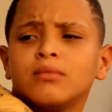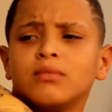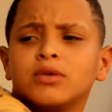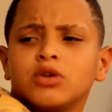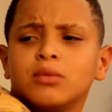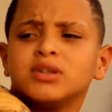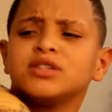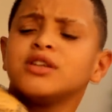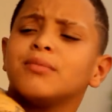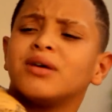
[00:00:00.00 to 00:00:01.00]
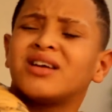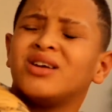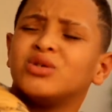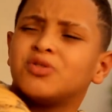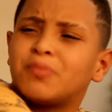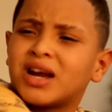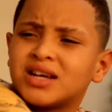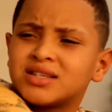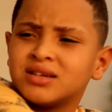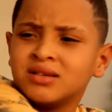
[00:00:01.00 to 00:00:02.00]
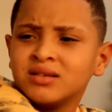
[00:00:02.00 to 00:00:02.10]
Mas como assim banquinho de praça?